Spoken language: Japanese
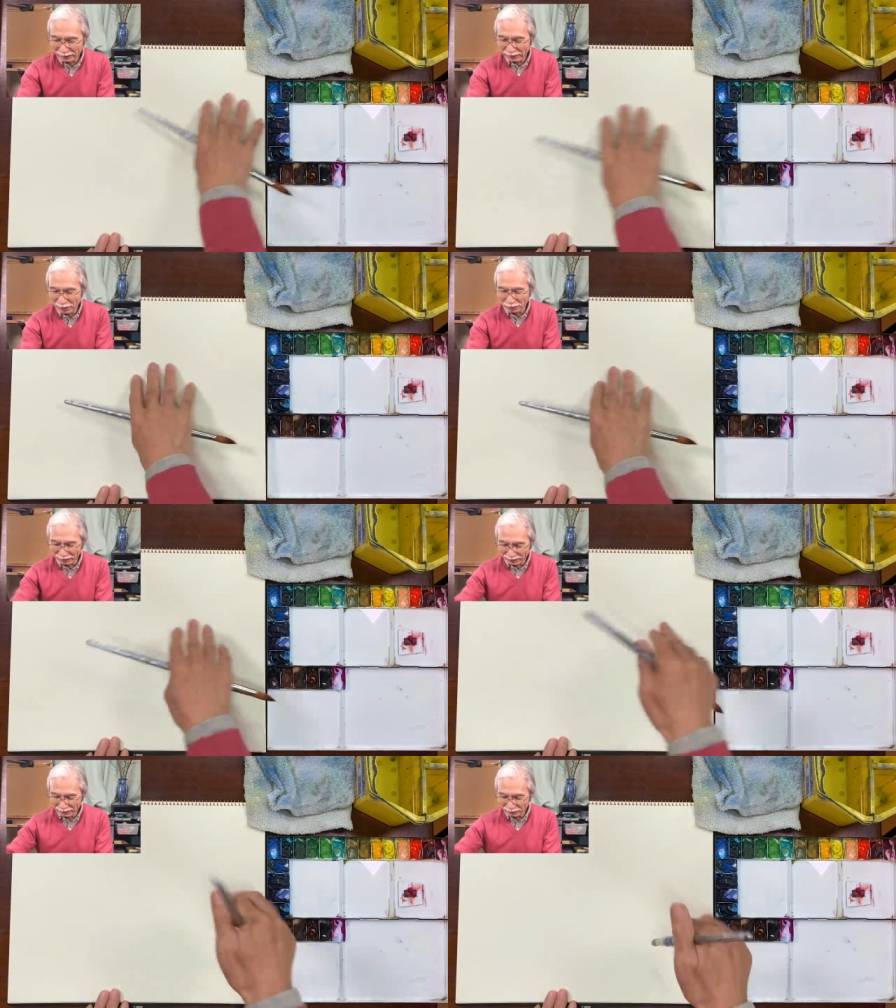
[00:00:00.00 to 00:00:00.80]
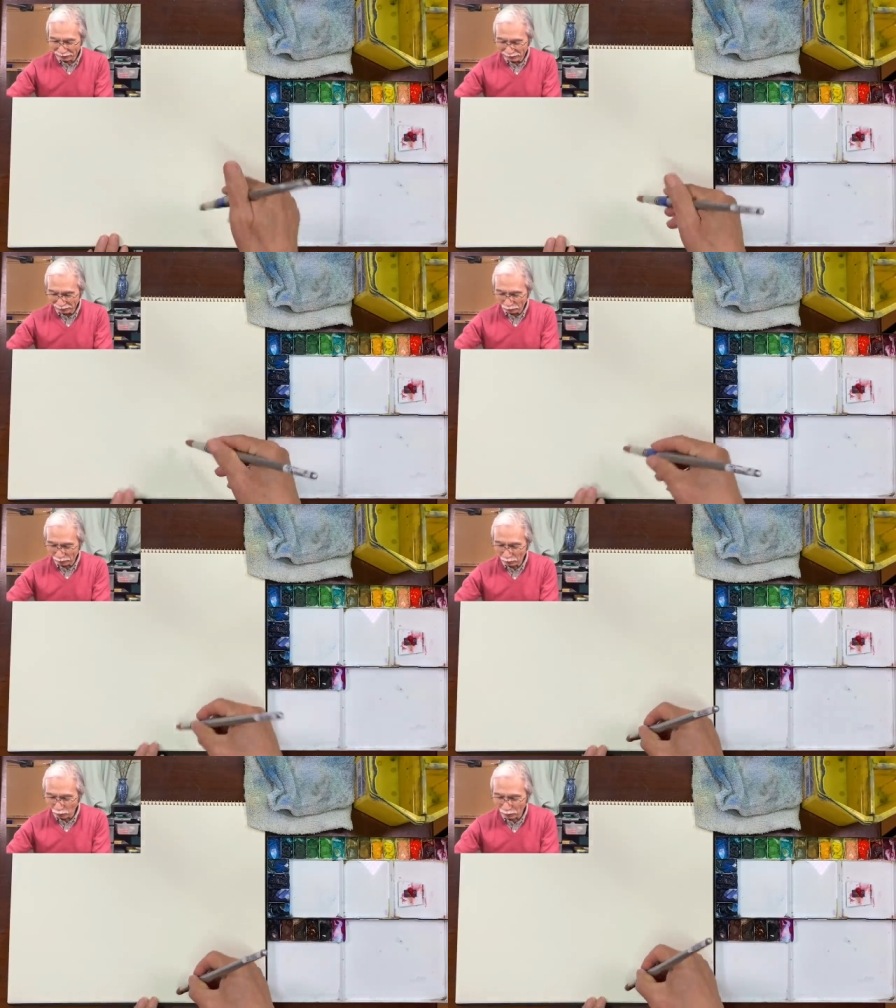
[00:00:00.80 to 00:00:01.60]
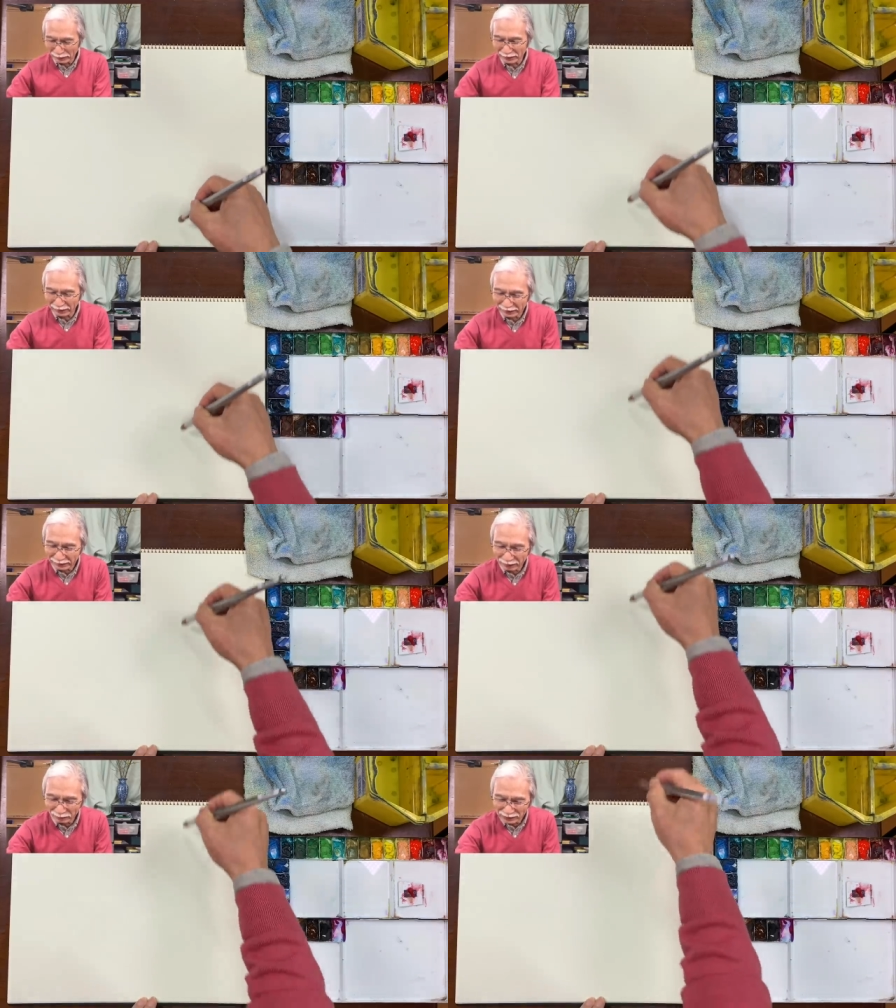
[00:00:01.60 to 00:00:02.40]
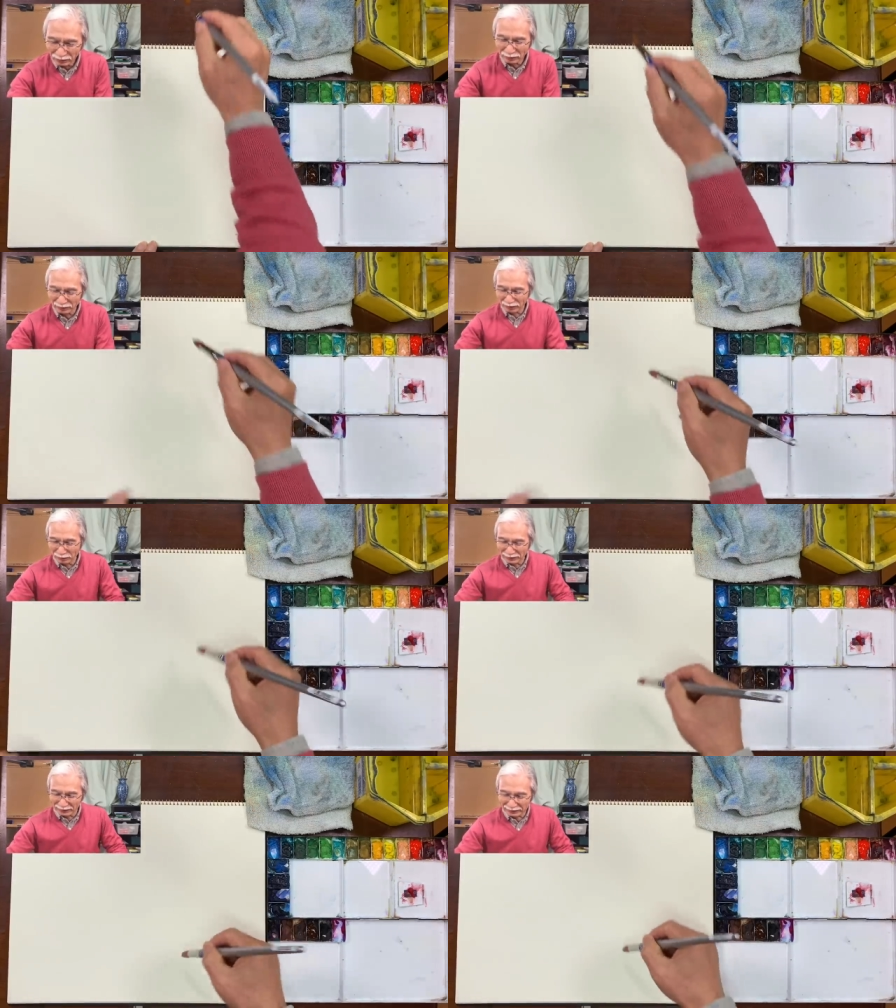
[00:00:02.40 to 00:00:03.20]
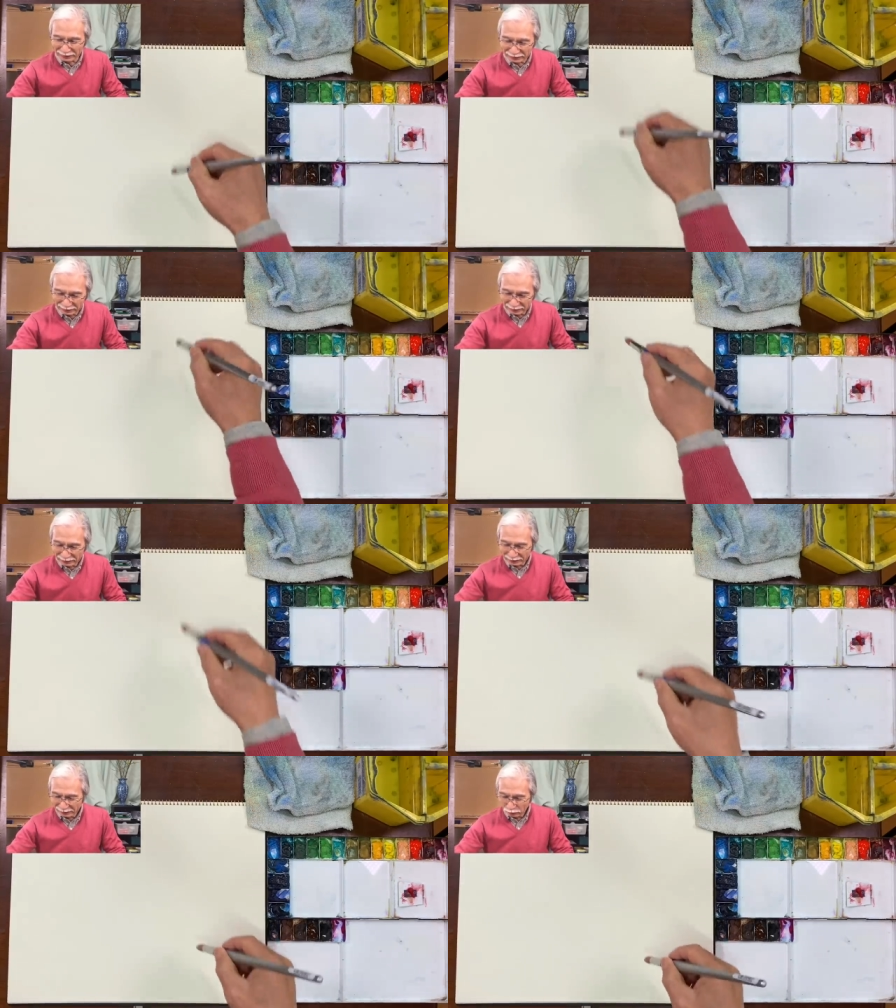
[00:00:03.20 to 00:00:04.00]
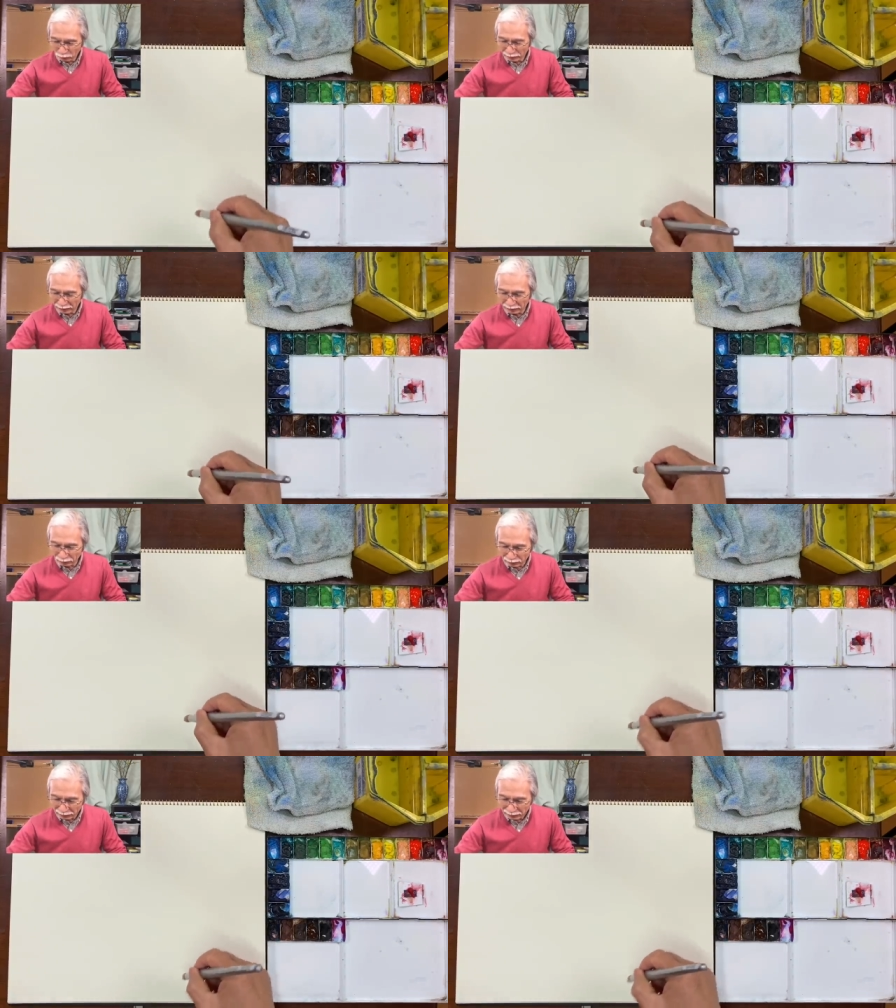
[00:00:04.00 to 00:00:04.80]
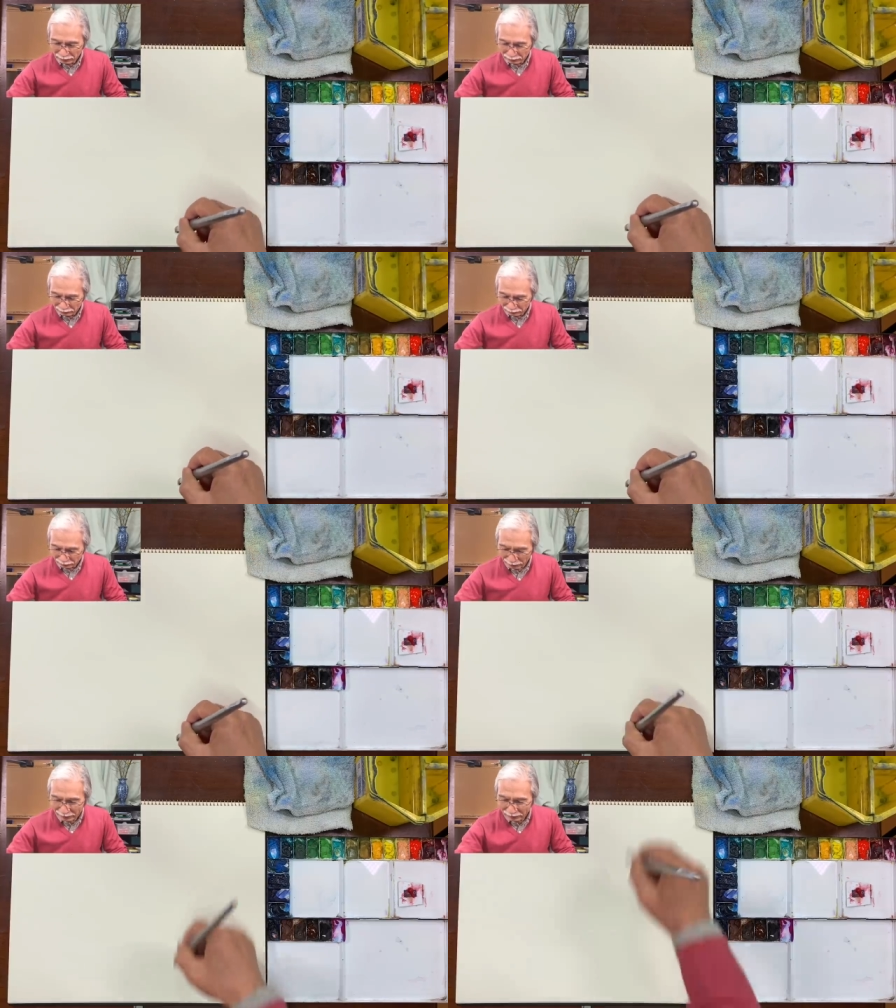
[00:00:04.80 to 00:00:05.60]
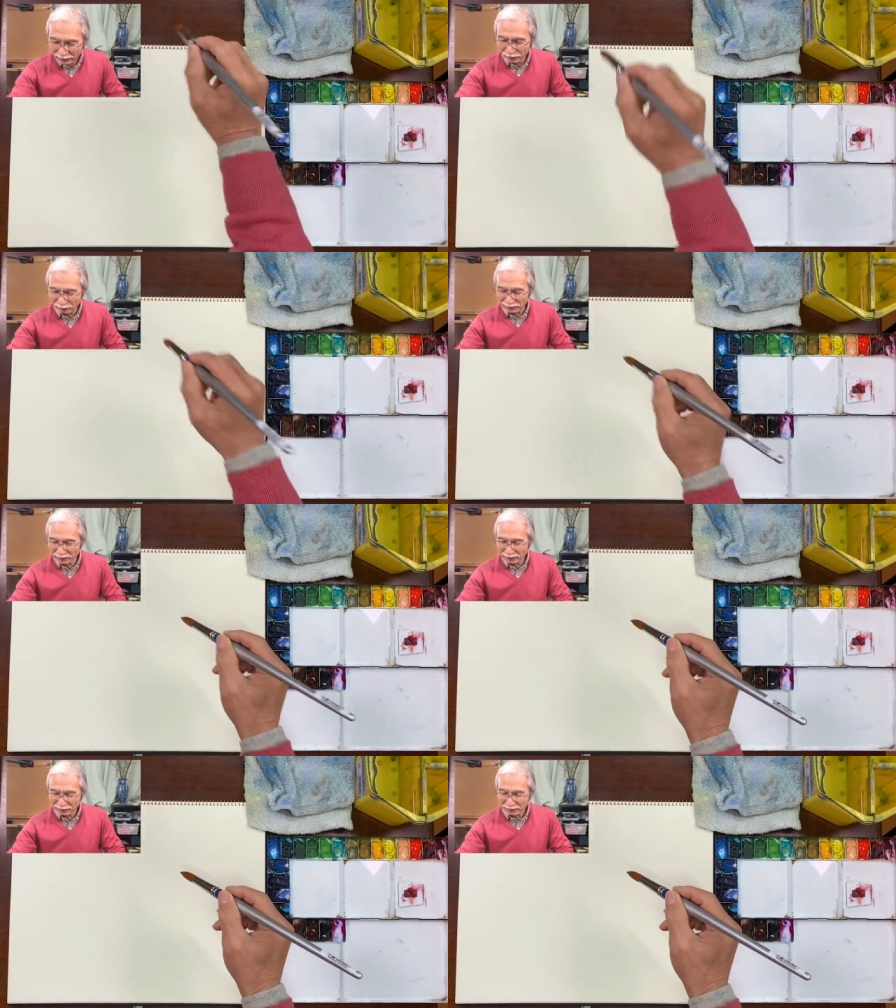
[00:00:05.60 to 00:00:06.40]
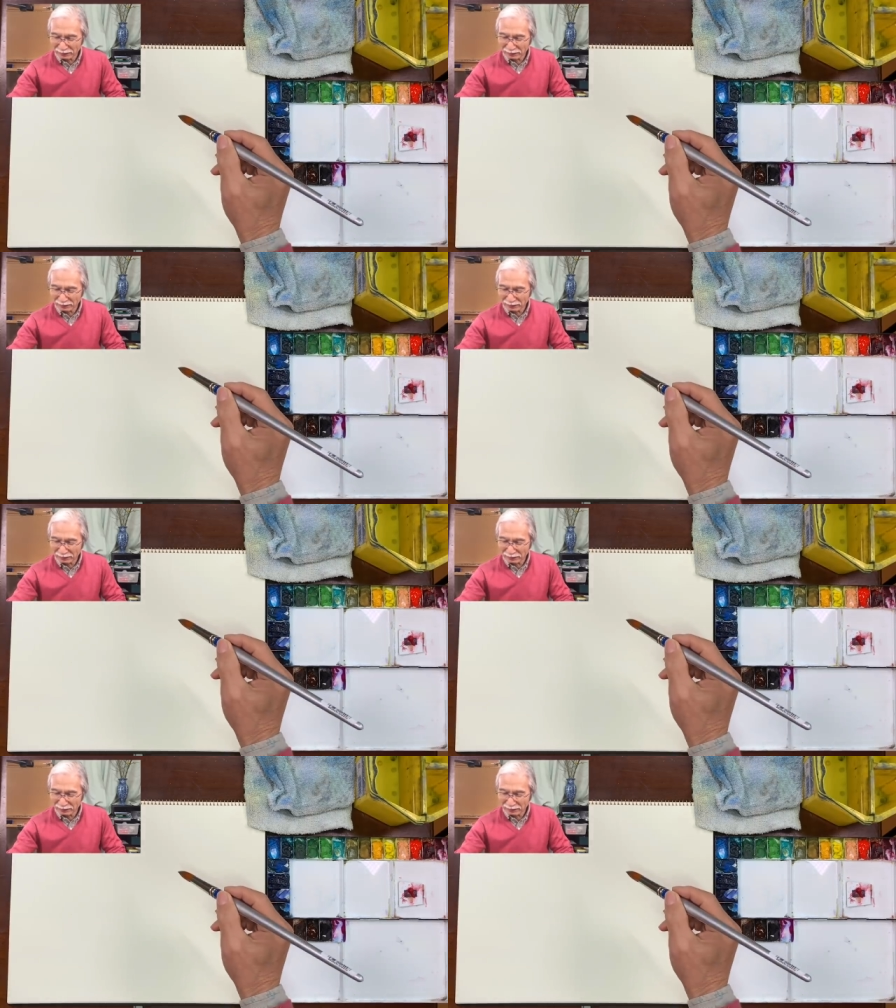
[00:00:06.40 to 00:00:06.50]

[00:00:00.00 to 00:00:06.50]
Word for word: あって、みたいなね。そして、ここに大きい木が立ってますよっていうイメージです。大きい木を、わーっと書いてみます。